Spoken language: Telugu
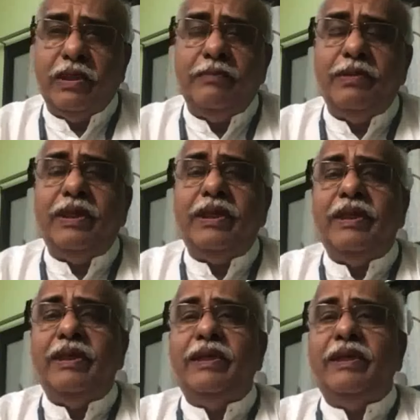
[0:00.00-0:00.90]

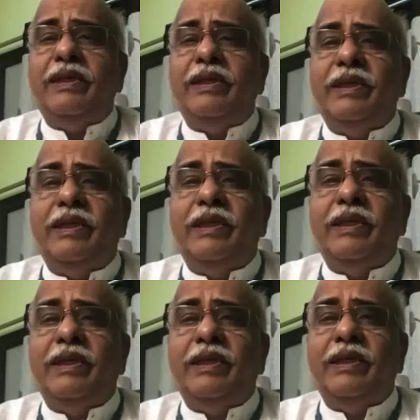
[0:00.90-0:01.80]
రామనారాయణ రెడ్డి
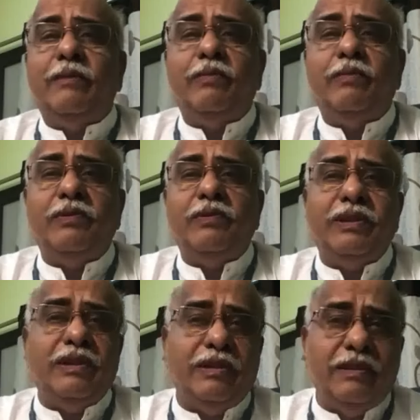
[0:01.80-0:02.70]

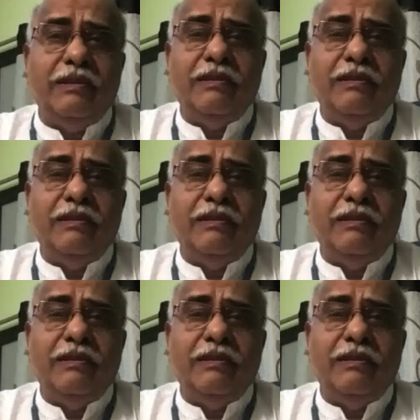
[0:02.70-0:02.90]
లేకపోతే